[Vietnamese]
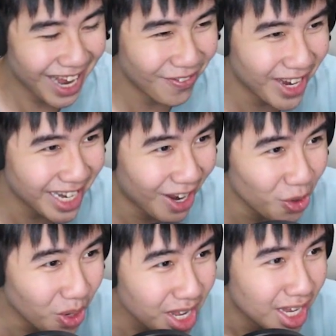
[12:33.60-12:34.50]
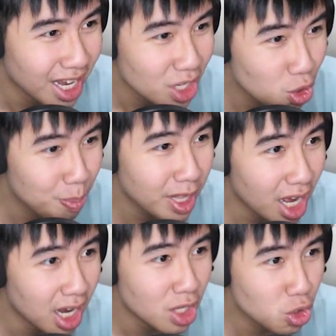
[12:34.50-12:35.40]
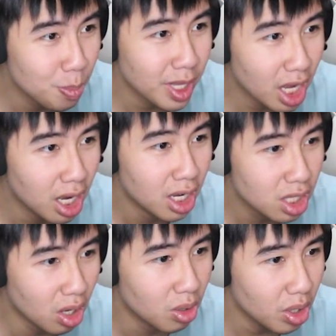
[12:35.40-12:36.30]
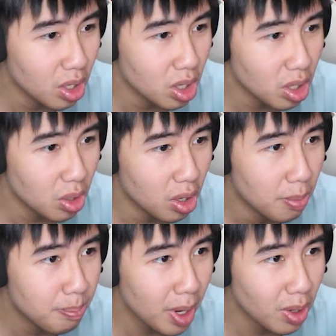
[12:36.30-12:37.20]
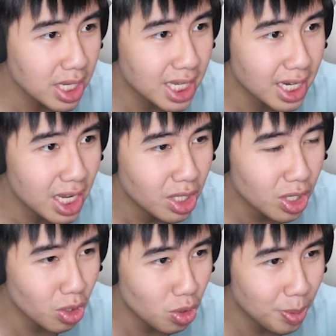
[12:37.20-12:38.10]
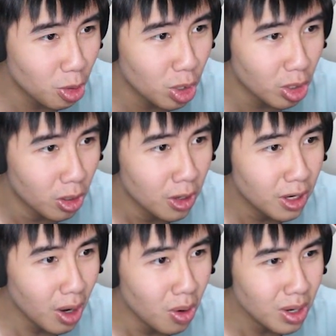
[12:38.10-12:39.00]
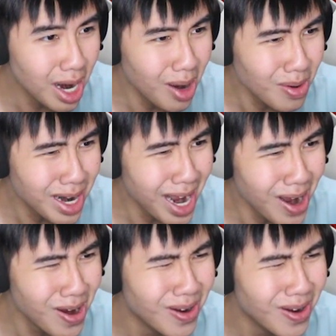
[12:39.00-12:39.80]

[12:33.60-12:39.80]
Càng phết nào Đua đi Jupiter Jupiter No no no no no no Melis sắp đi Thế rồi Jupiter thua rồi No no no